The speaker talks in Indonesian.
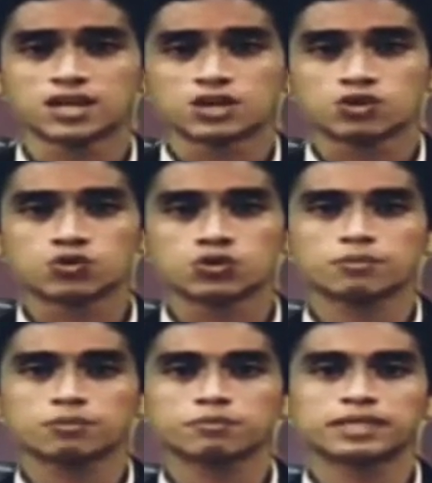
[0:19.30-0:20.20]
guna
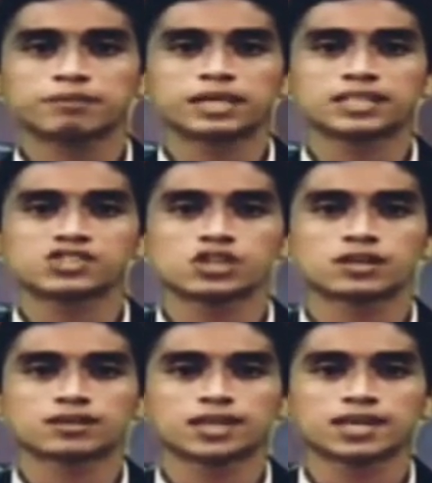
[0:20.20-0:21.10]
meminimalisir
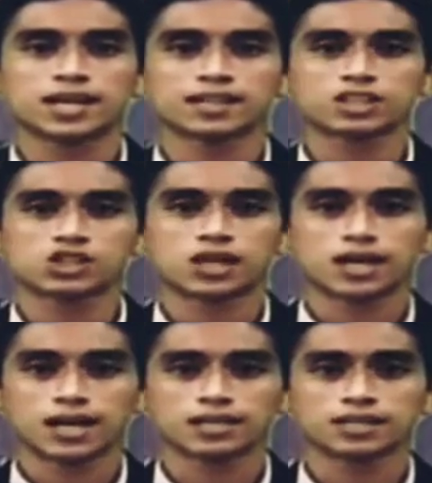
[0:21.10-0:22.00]
tingkat
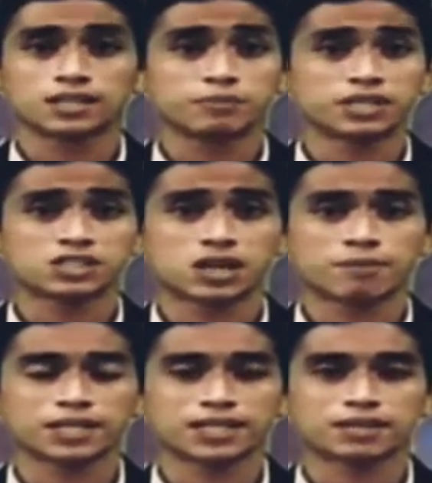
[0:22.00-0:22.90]
kecelakaan demi
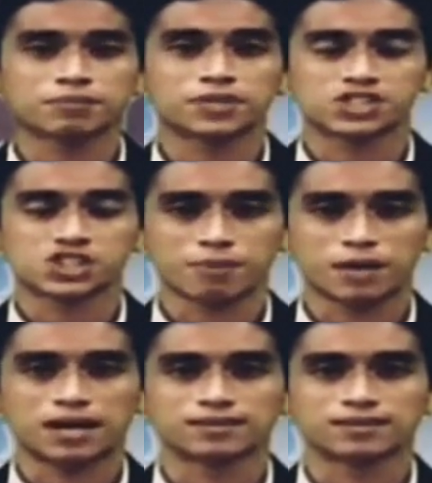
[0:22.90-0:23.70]
keselamatan bersama.